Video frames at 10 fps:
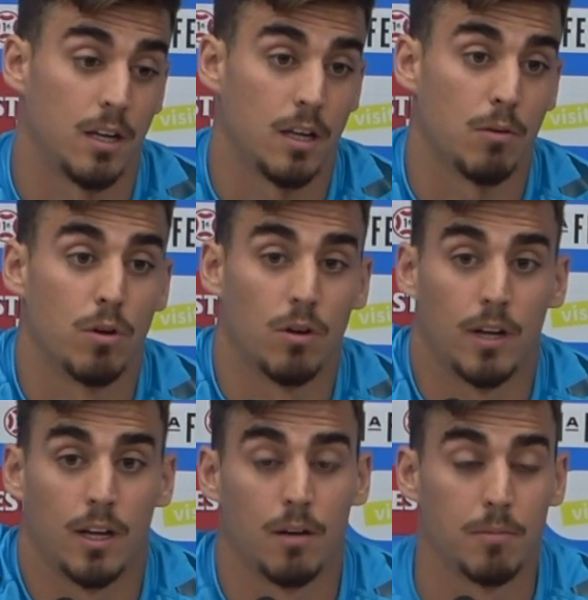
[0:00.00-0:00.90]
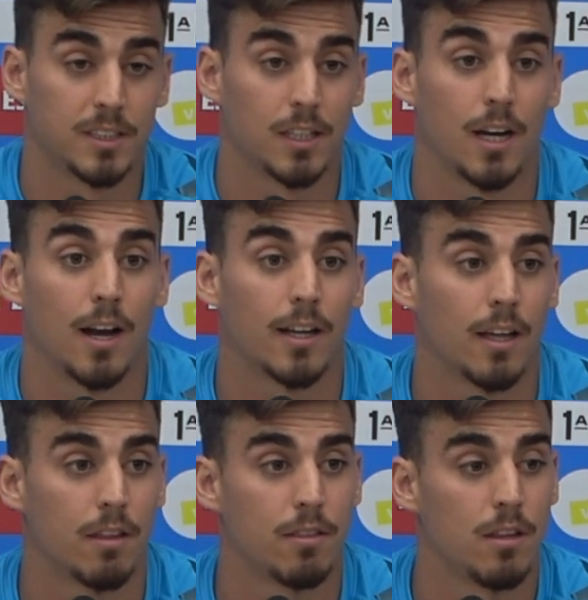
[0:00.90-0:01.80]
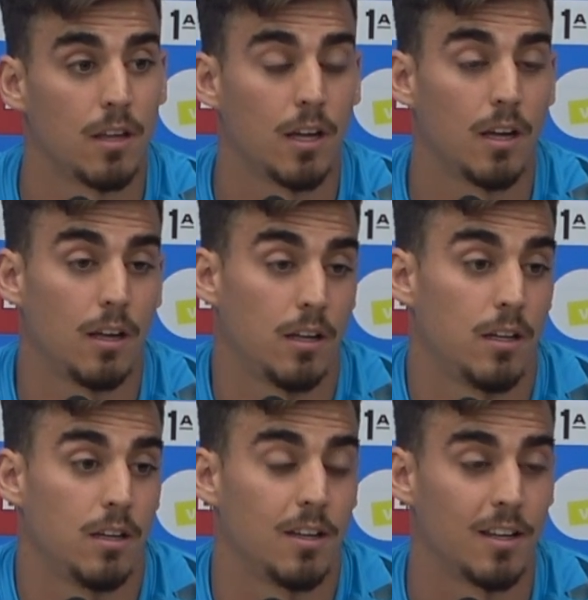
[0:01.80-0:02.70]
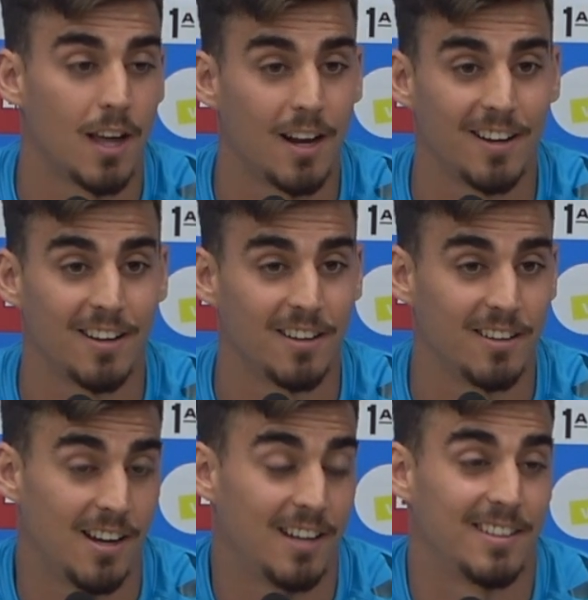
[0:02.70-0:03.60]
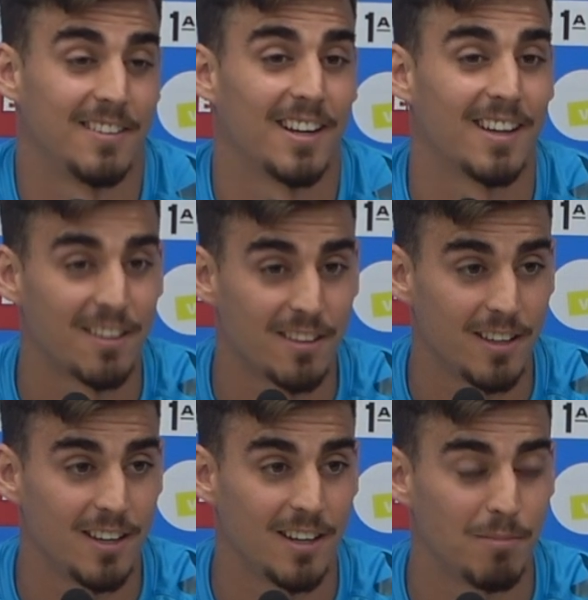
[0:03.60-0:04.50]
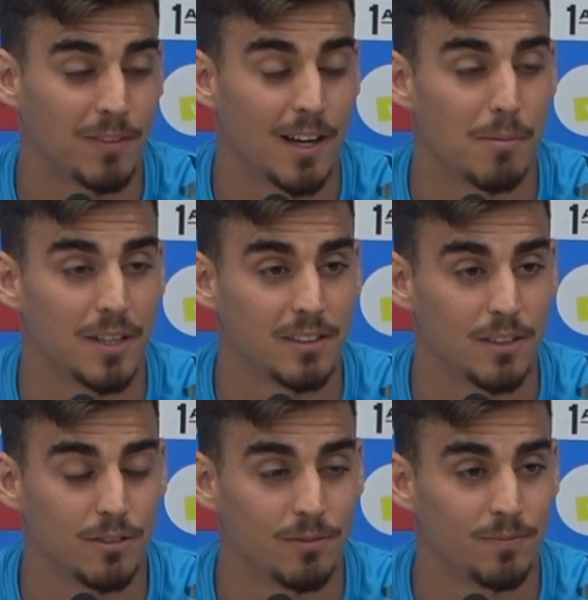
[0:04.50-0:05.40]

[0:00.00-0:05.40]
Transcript: Y bueno, el míster es el que decide y él tendrá que decidir cada partido.